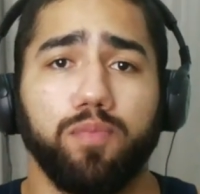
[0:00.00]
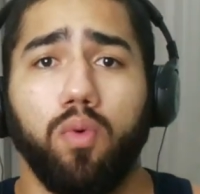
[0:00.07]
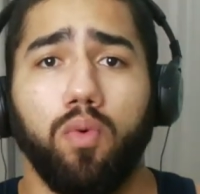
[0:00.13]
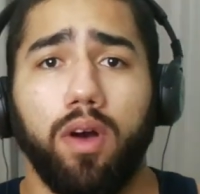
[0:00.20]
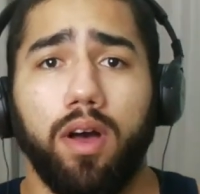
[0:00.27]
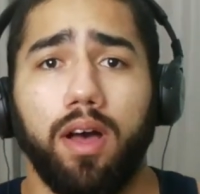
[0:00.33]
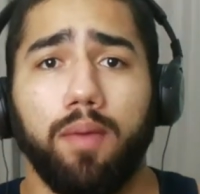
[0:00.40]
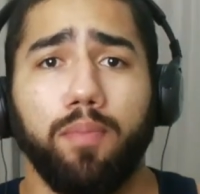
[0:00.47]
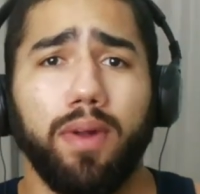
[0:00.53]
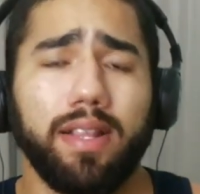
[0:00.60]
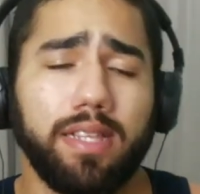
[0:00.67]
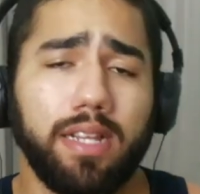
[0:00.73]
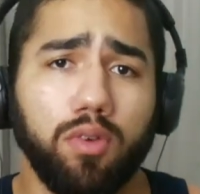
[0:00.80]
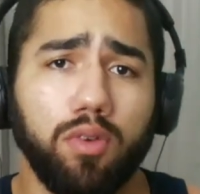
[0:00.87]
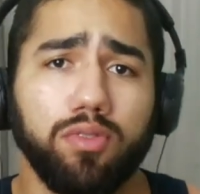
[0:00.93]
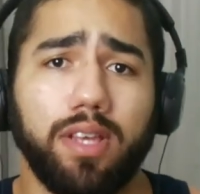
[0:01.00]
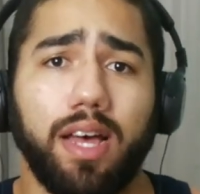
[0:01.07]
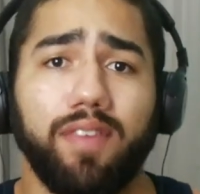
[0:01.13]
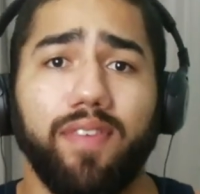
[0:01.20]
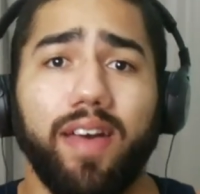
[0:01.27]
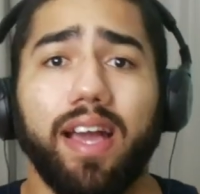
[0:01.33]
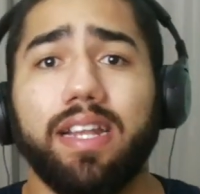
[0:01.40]
com a. Pode até não
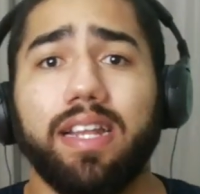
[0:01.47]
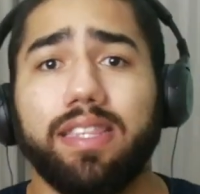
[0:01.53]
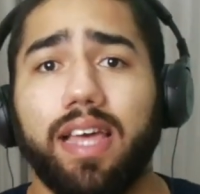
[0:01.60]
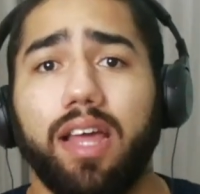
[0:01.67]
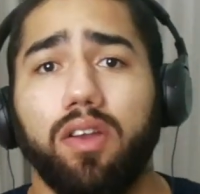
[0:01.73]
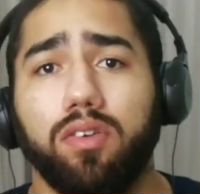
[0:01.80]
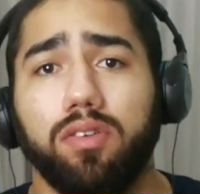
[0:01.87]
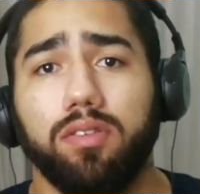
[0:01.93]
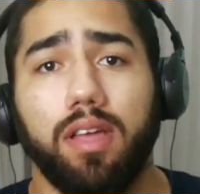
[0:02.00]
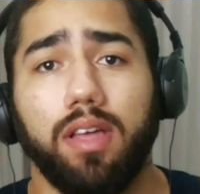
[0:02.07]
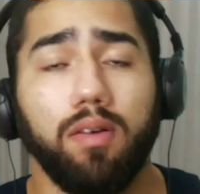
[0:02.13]
usar, vai a critério.